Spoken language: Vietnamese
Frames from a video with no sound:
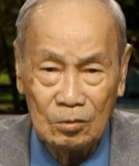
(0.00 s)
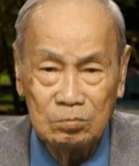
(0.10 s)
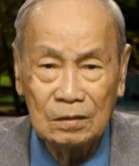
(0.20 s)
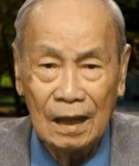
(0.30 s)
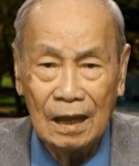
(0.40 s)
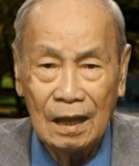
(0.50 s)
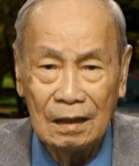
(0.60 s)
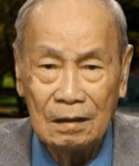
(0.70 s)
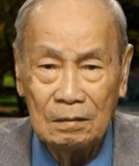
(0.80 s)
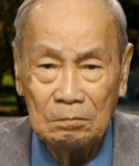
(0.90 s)
chúng ta
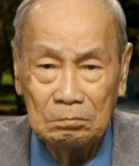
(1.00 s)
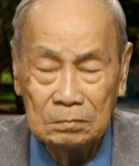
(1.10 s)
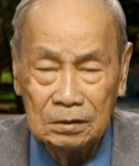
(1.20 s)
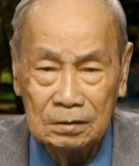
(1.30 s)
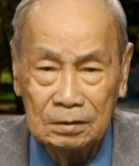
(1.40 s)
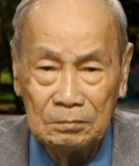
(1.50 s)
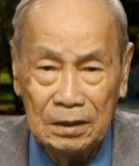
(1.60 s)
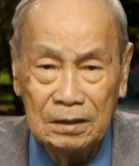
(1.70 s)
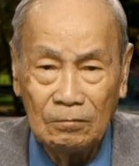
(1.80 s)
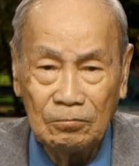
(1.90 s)
người
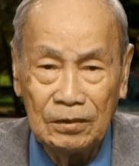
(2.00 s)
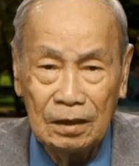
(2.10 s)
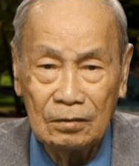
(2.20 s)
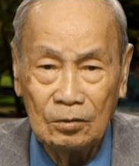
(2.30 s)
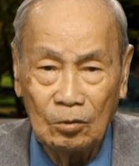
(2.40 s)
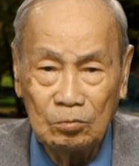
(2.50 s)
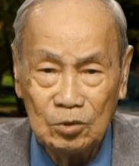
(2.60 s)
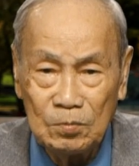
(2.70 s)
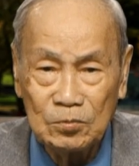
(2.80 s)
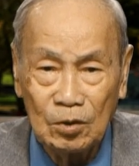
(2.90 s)
Mỹ gốc Việt cũng
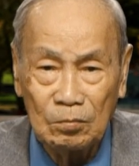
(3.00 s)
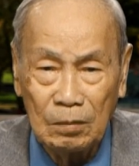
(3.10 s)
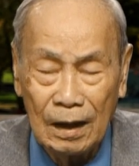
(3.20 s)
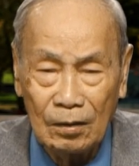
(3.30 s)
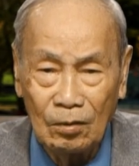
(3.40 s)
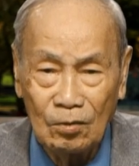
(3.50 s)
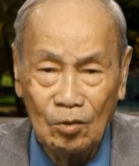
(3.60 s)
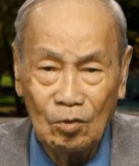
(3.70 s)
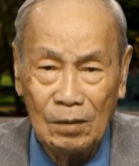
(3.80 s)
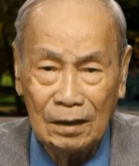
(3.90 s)
giúp cho bà con
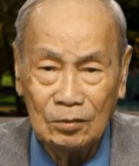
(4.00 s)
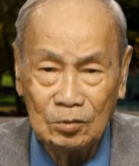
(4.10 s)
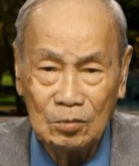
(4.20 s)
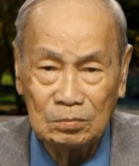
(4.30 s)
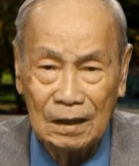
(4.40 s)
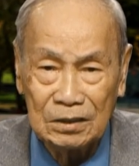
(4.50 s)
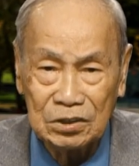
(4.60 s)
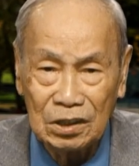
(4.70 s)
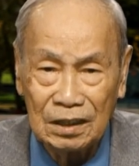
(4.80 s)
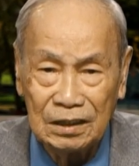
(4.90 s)
cô bác của chúng ta
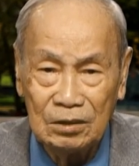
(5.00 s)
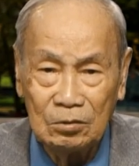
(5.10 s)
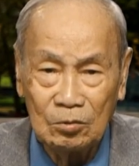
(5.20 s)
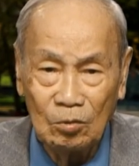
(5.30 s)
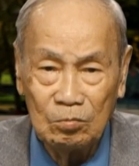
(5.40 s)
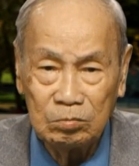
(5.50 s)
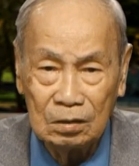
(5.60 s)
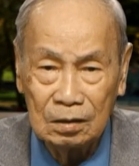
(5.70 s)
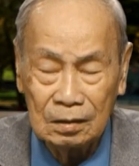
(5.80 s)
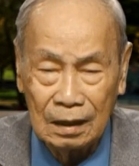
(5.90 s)
rất là nhiều, cũng
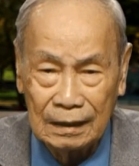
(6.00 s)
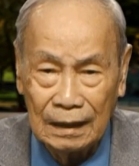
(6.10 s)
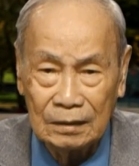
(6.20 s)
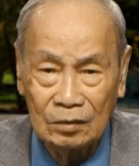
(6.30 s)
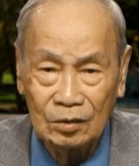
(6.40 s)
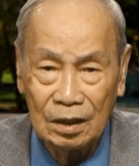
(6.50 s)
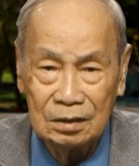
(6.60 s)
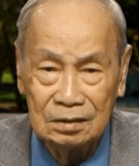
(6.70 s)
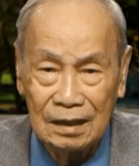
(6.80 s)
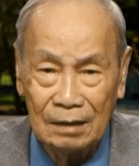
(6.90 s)
các đoàn thể
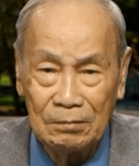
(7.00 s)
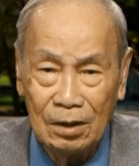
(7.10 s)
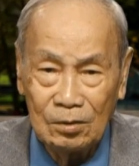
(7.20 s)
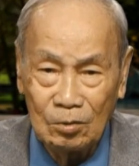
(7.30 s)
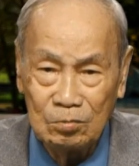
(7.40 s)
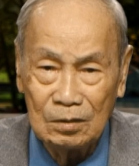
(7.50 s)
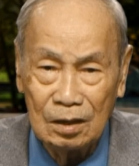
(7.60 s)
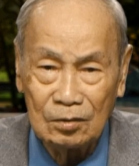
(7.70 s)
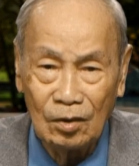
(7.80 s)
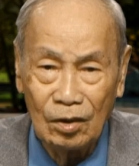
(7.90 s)
đương làm cũng
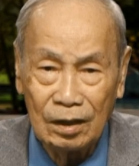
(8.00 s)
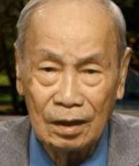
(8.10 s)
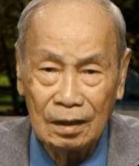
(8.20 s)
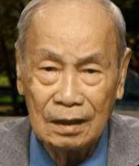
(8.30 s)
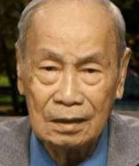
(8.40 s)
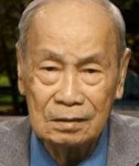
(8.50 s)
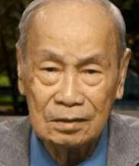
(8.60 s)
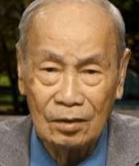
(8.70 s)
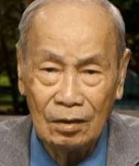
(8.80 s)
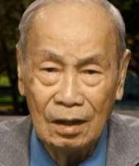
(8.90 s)
nên coi cái
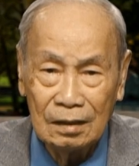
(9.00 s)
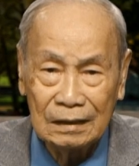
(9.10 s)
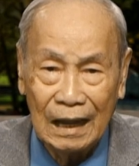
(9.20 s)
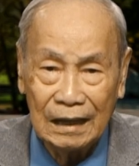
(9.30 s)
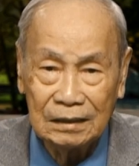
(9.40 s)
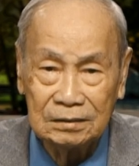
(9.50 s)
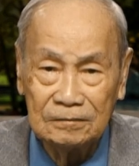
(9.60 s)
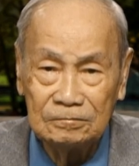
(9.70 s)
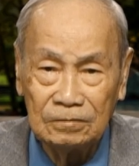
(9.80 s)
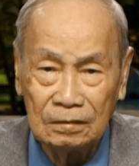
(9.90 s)
gương đó. Tài
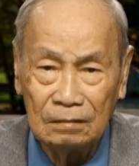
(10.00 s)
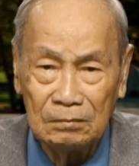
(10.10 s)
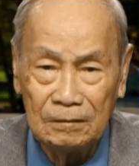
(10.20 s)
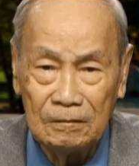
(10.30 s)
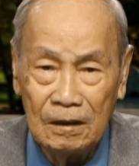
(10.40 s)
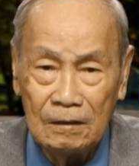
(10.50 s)
thượng phân minh,